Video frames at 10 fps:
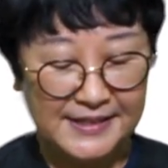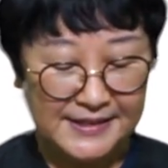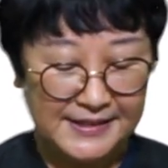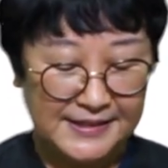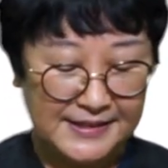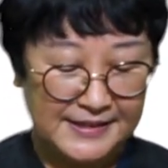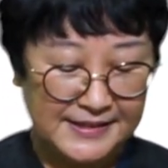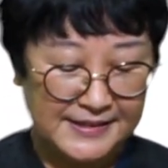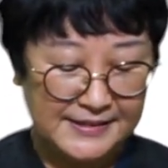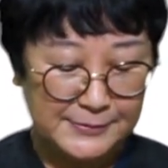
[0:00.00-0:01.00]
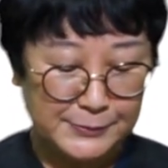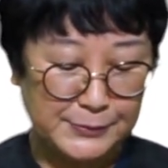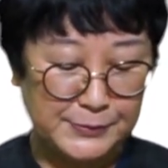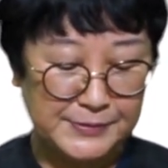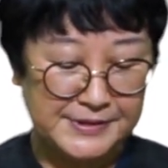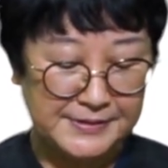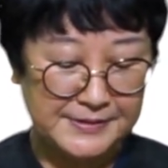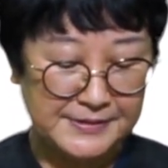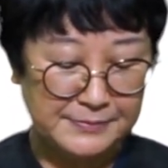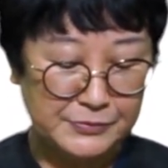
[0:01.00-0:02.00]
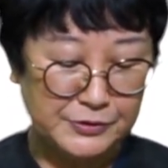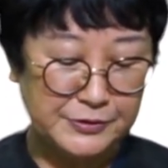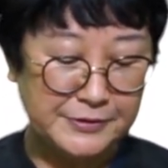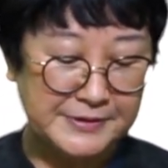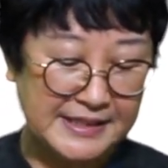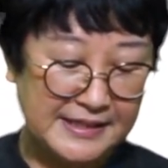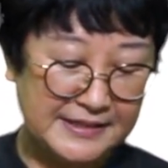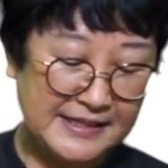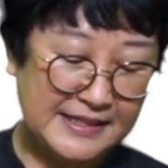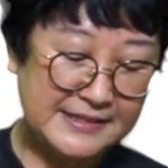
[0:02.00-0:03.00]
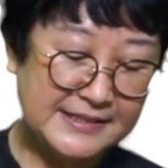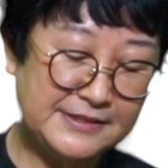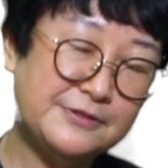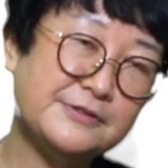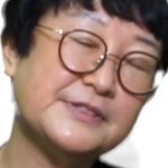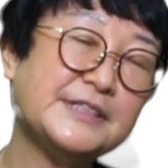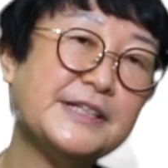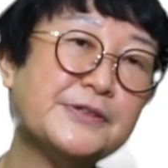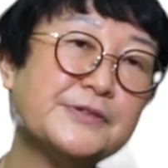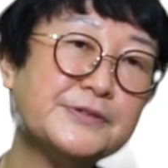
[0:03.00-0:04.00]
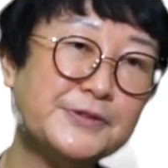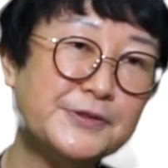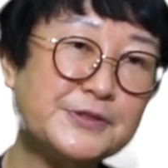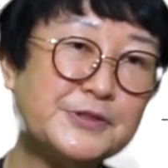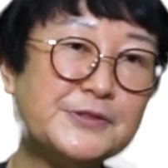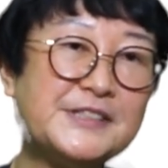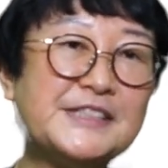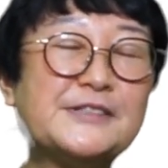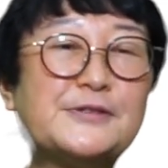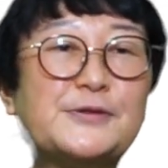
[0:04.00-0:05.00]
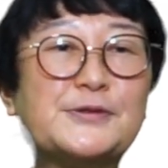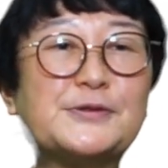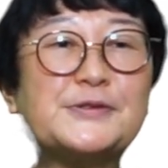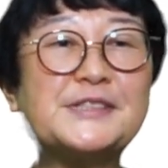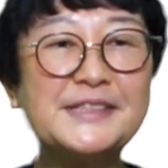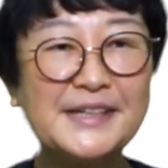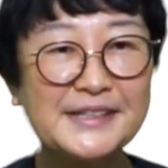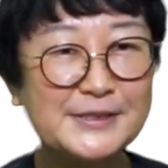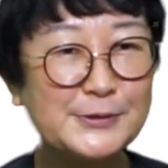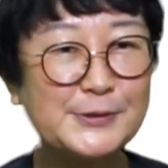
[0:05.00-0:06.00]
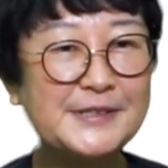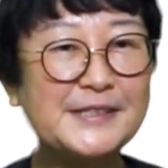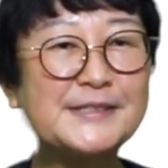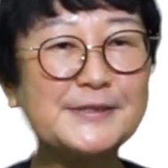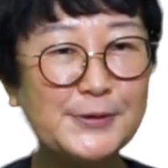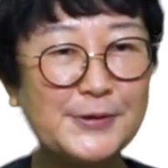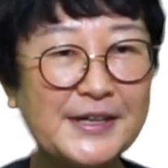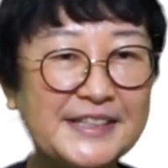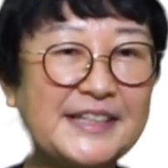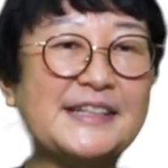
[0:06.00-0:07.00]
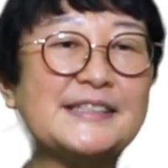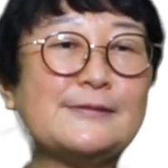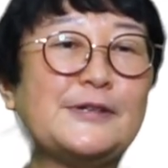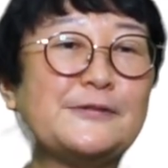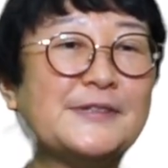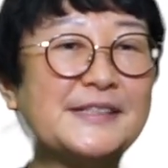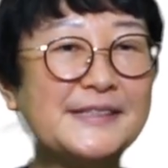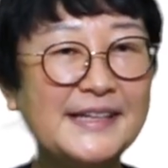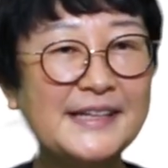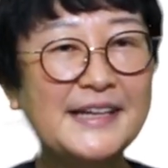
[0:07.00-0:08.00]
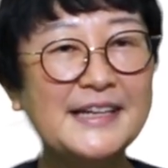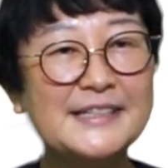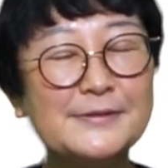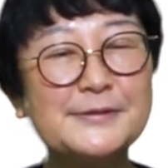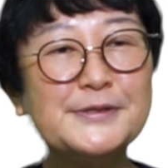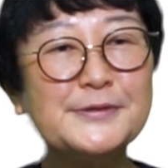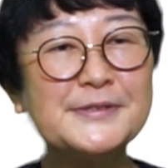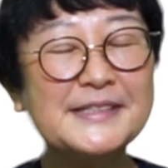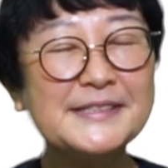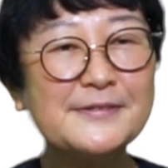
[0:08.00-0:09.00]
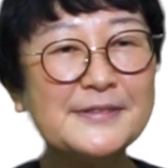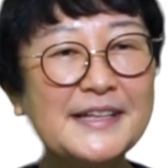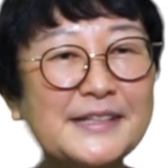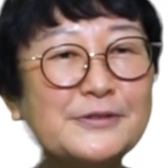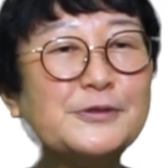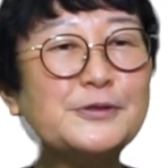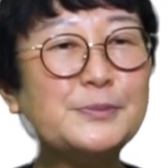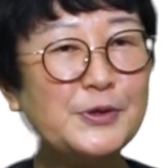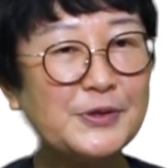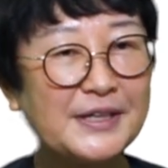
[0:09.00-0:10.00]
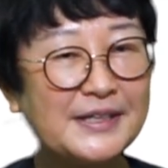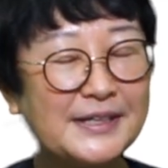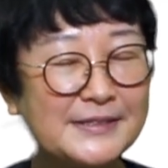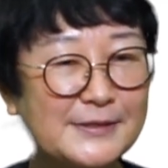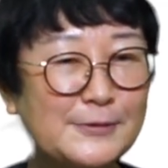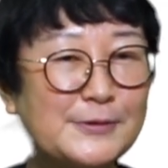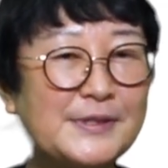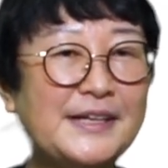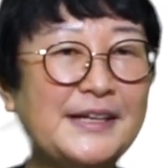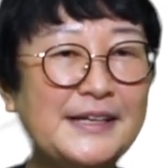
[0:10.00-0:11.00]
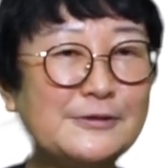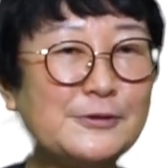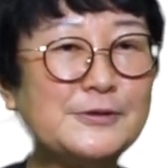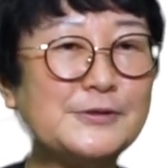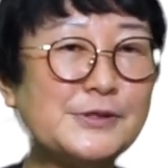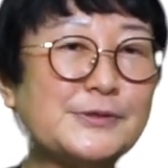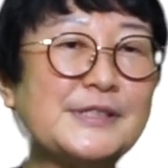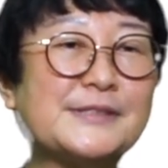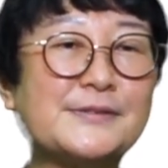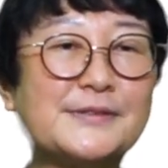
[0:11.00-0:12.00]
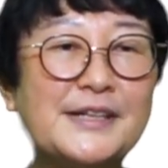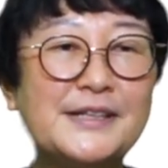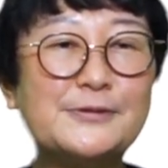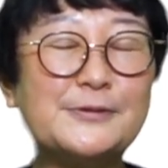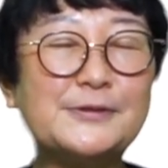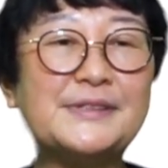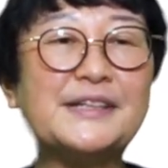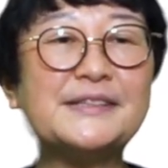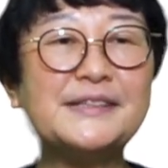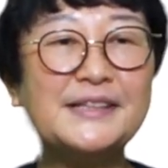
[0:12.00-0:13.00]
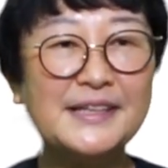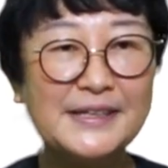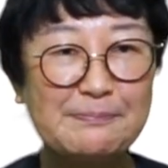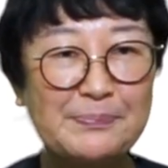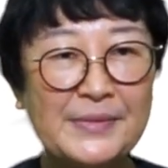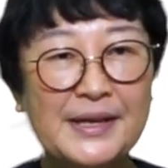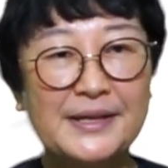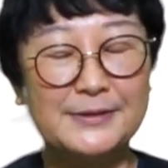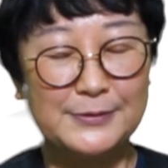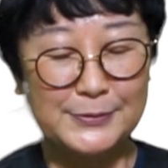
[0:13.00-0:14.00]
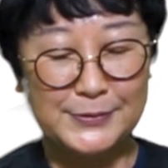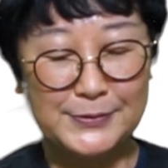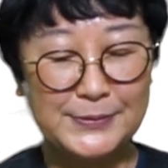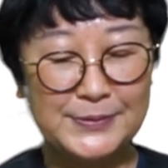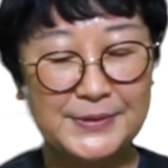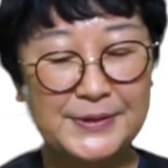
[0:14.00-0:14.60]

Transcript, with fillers: えー、そのムングニョンさん演じるジェヨンを主人公とした小説を書き始めるんですね。その小説のタイトルも「ガラスの庭園」という小説のタイトルになって、えっと、